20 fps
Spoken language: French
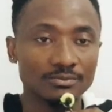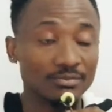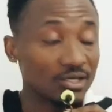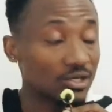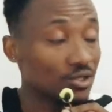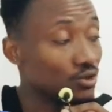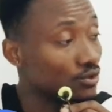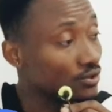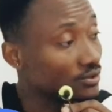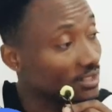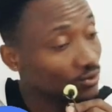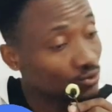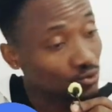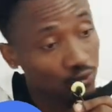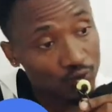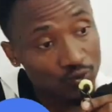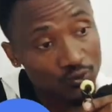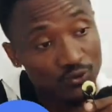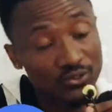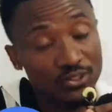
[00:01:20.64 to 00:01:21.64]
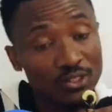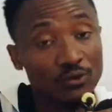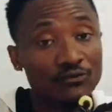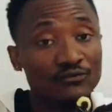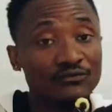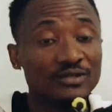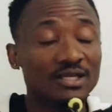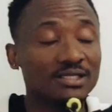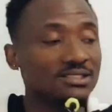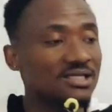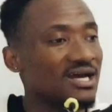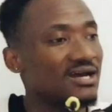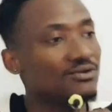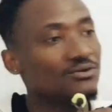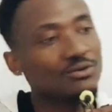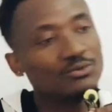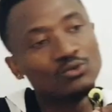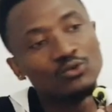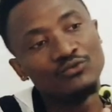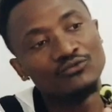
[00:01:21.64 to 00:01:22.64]
exemple, on a trop dit ça au village. Ah,
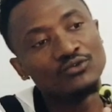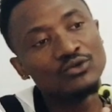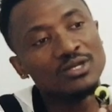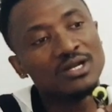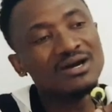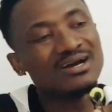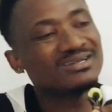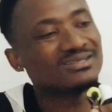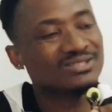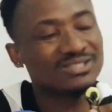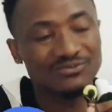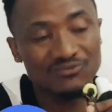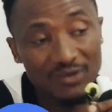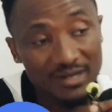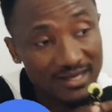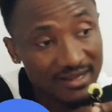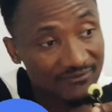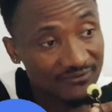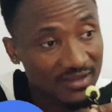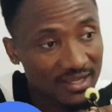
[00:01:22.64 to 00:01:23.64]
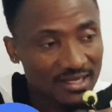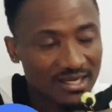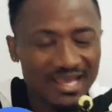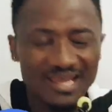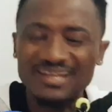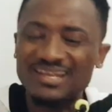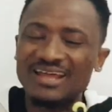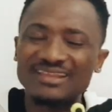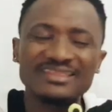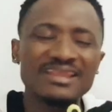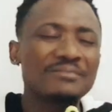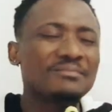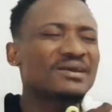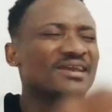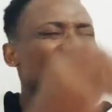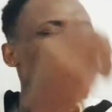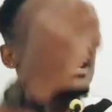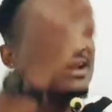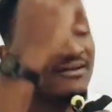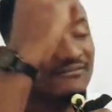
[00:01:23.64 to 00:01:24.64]
le, vieux, ah, tu vois la vieille, là, elle, tellement
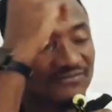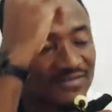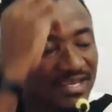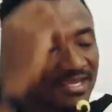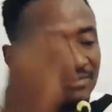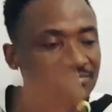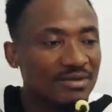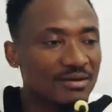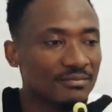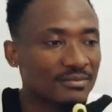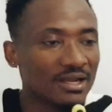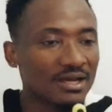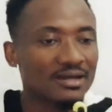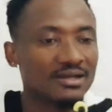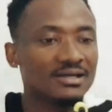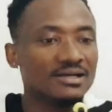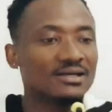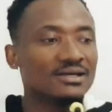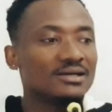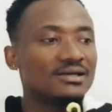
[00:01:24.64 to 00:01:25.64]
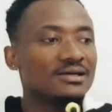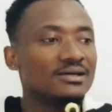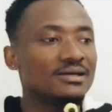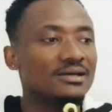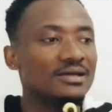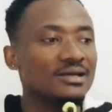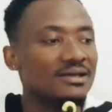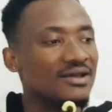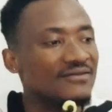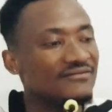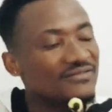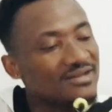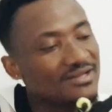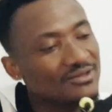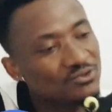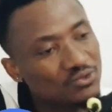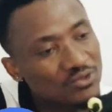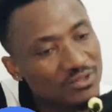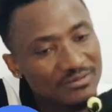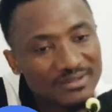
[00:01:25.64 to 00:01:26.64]
a vieilli même, là. Elle fait
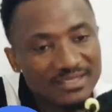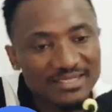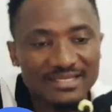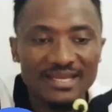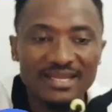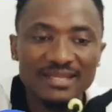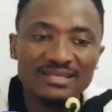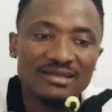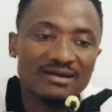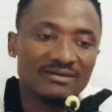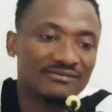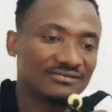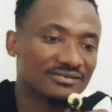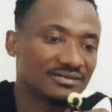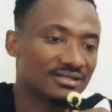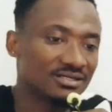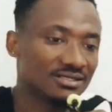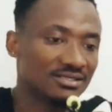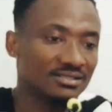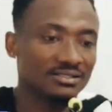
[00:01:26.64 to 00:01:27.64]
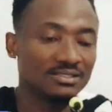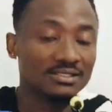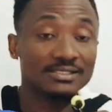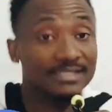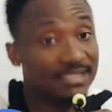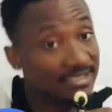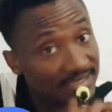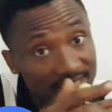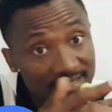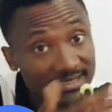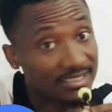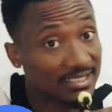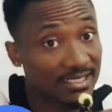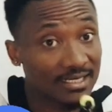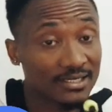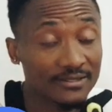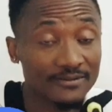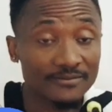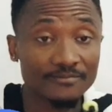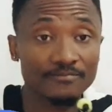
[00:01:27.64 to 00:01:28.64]
des trucs, une draine un enfant. C'est ça, déjà
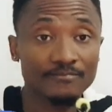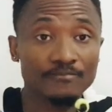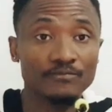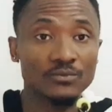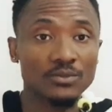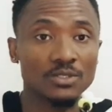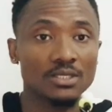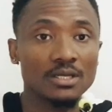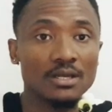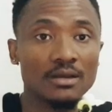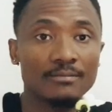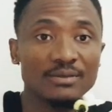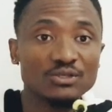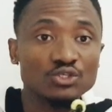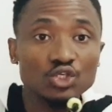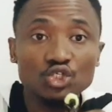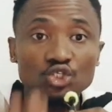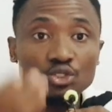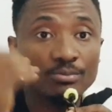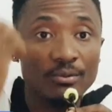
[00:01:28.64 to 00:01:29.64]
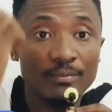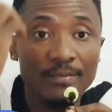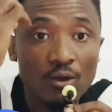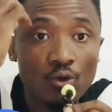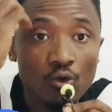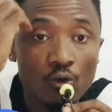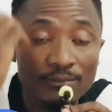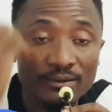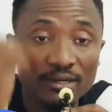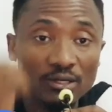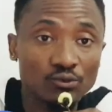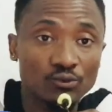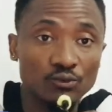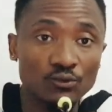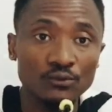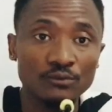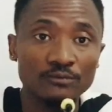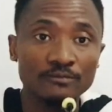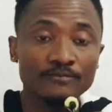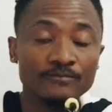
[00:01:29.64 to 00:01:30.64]
là. Parce que je ne peux pas comprendre
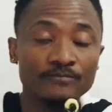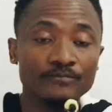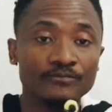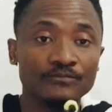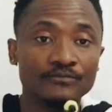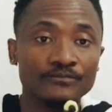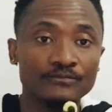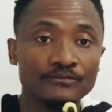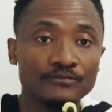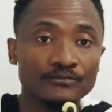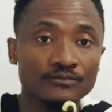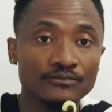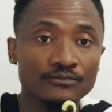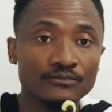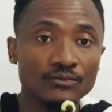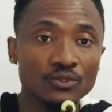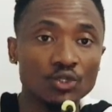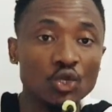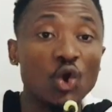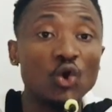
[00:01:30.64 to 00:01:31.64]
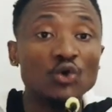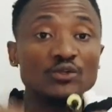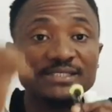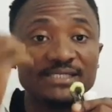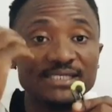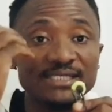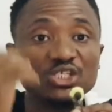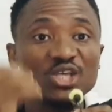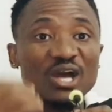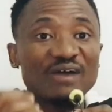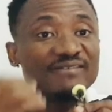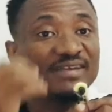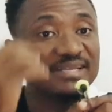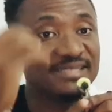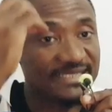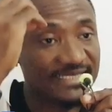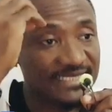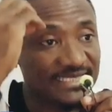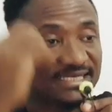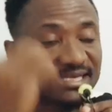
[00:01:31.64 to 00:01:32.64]
que. On dit, tu as fait
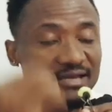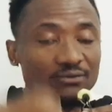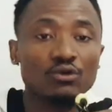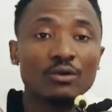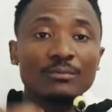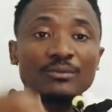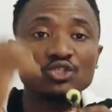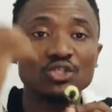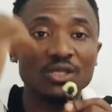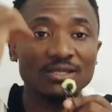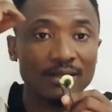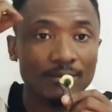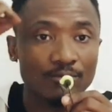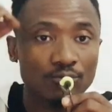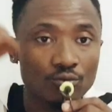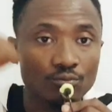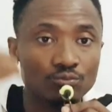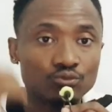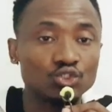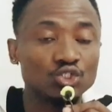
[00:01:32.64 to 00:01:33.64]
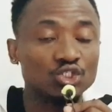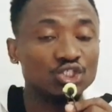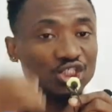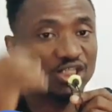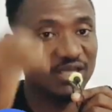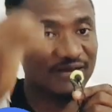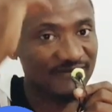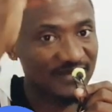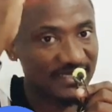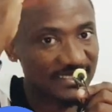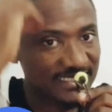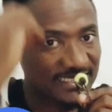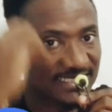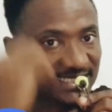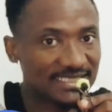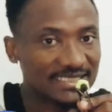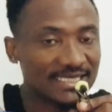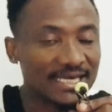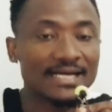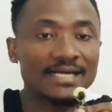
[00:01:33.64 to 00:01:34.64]
10 ans, toi-même, dans ta propre bouche, j'ai fait
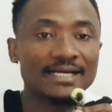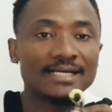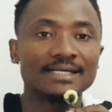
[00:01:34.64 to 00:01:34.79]
10 ans.